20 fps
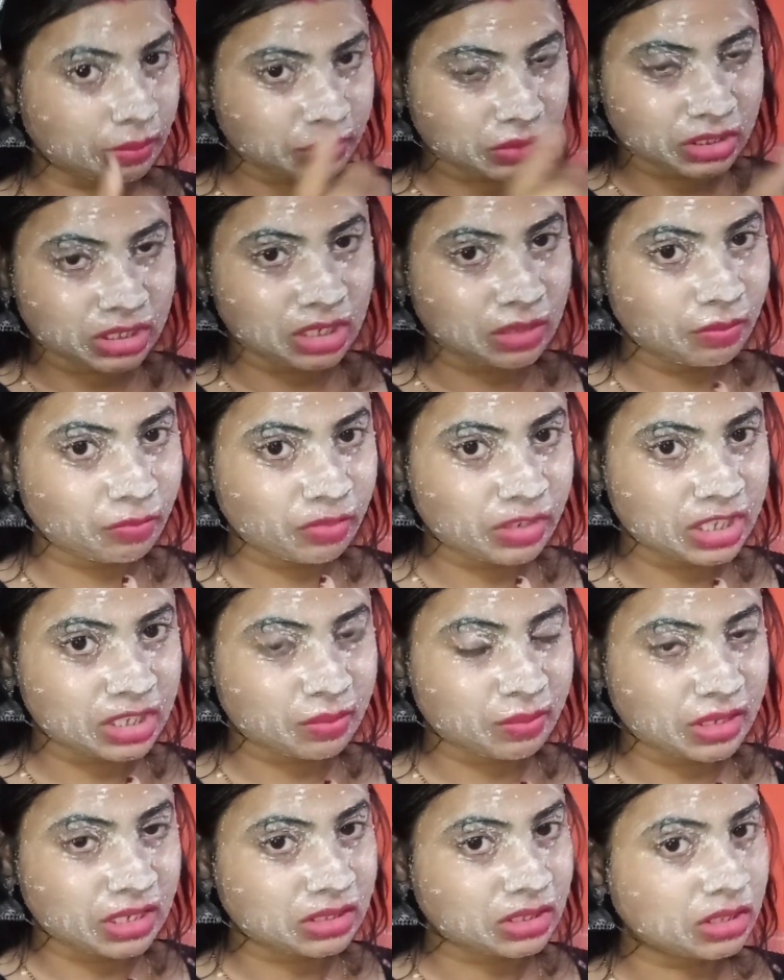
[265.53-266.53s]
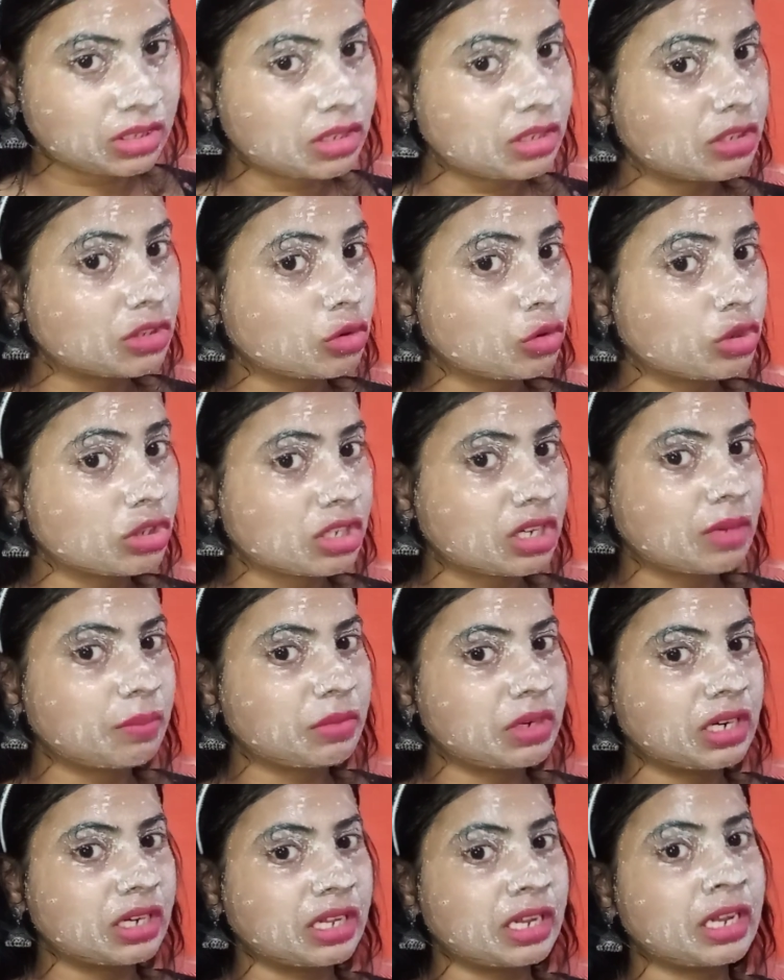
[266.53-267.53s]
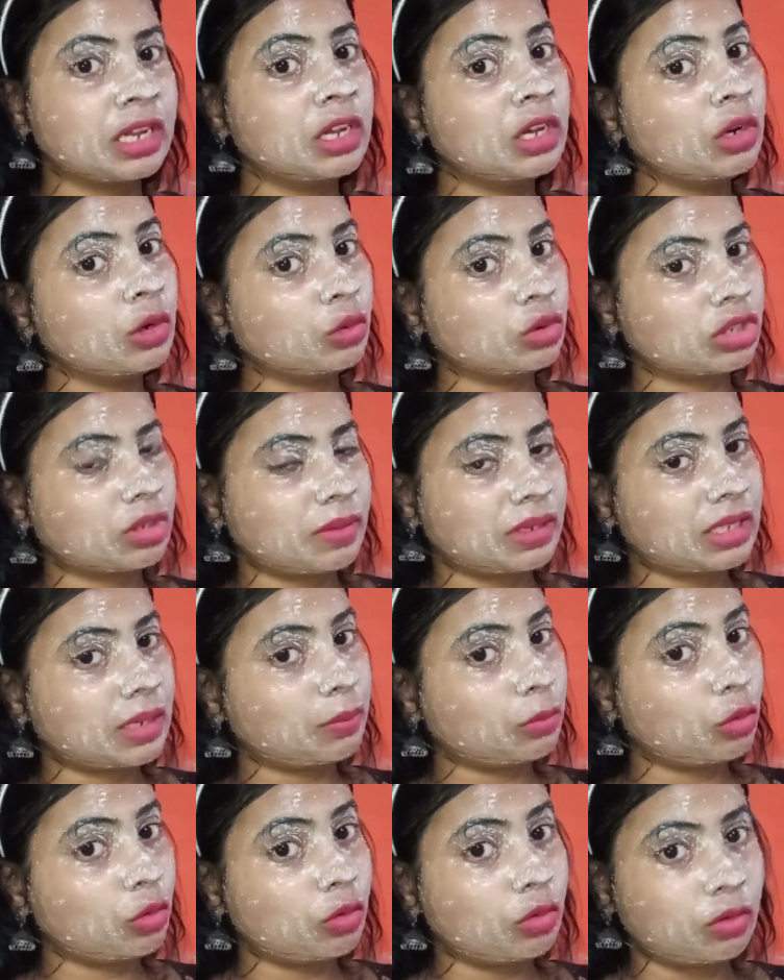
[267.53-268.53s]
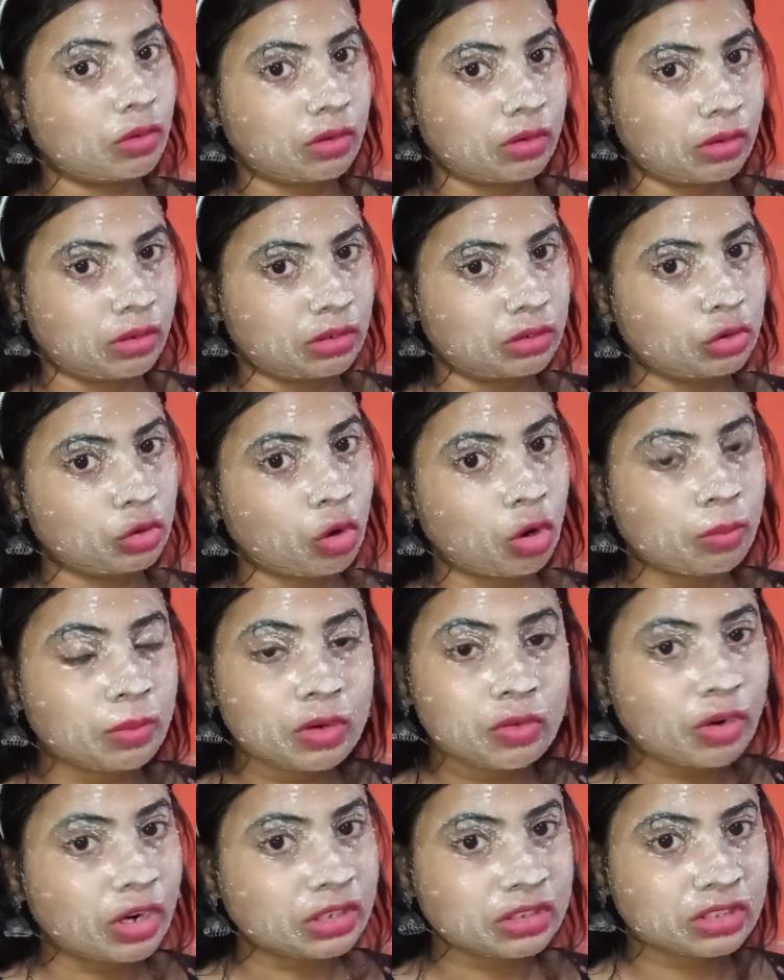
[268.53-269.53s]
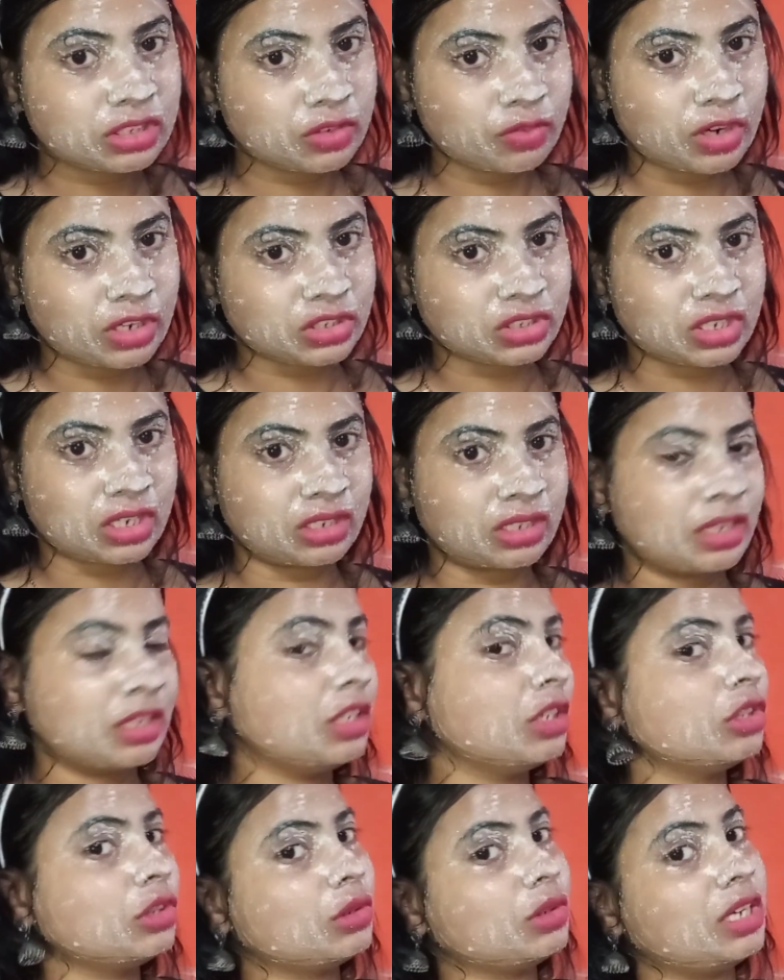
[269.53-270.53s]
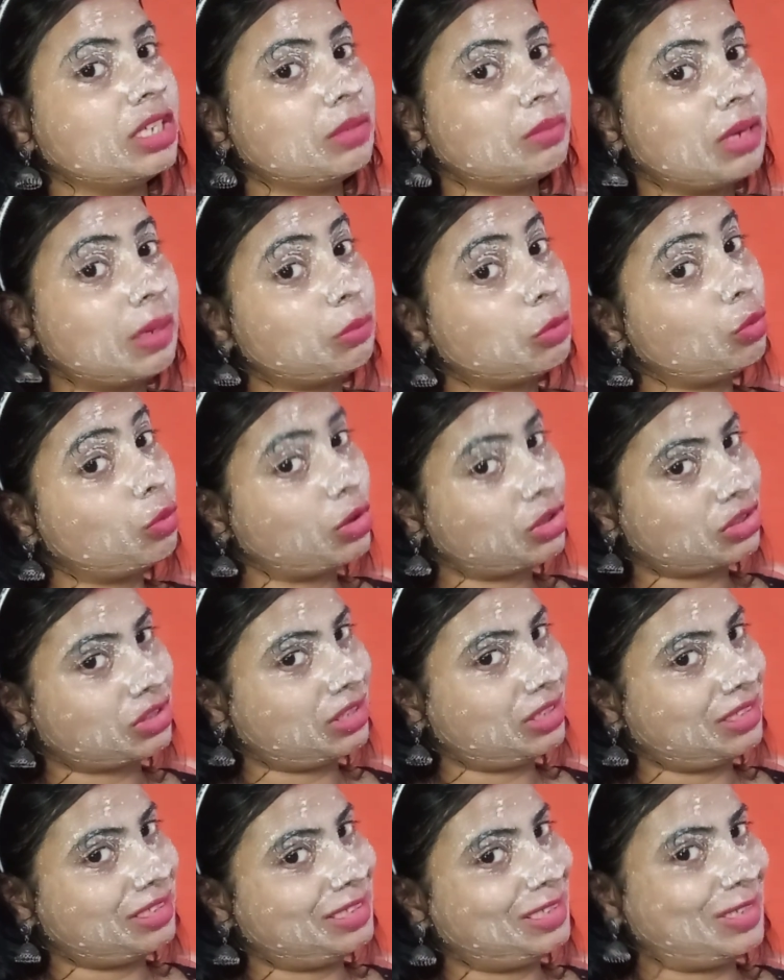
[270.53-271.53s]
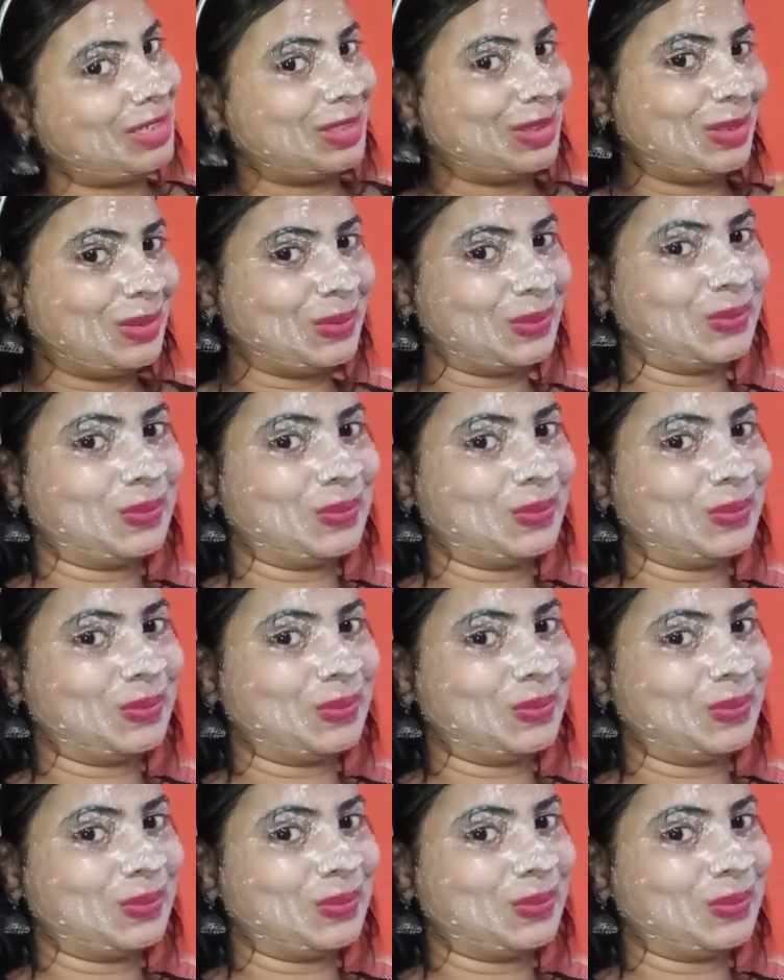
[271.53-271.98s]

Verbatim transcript: स्किन फेस पे अच्छी तरह इसको स्क्रब करके उसके बाद आपको नॉर्मल वाटर से वॉश करना है तो गाइज मैं आपको वॉश करके दिखाती हूँ